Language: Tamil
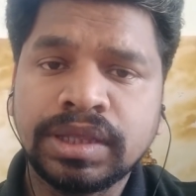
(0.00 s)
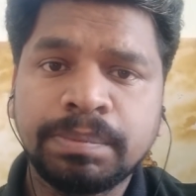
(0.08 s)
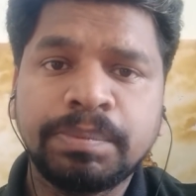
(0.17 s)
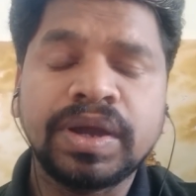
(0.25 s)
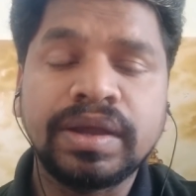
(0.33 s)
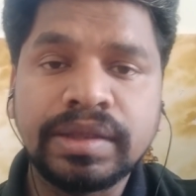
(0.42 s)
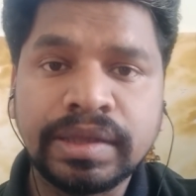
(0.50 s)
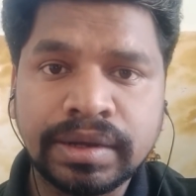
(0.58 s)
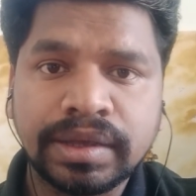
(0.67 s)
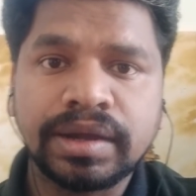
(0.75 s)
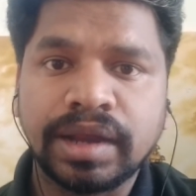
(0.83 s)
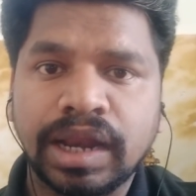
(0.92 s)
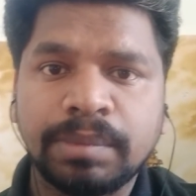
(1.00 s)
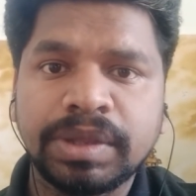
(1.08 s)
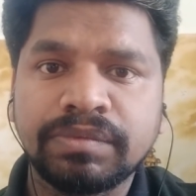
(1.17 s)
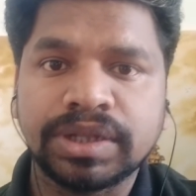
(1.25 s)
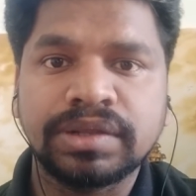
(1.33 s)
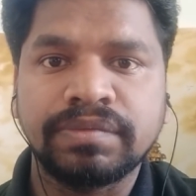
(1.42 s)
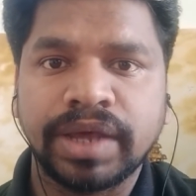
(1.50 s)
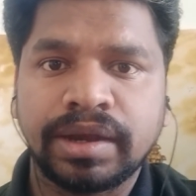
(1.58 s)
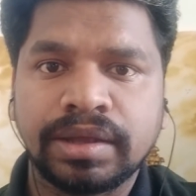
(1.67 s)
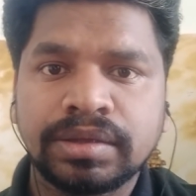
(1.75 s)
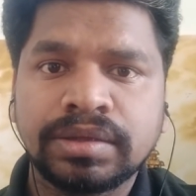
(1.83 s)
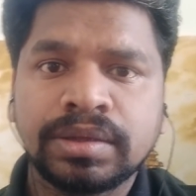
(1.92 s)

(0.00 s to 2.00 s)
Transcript: இப்போ இருக்கிற நிலைமை வந்து வேறு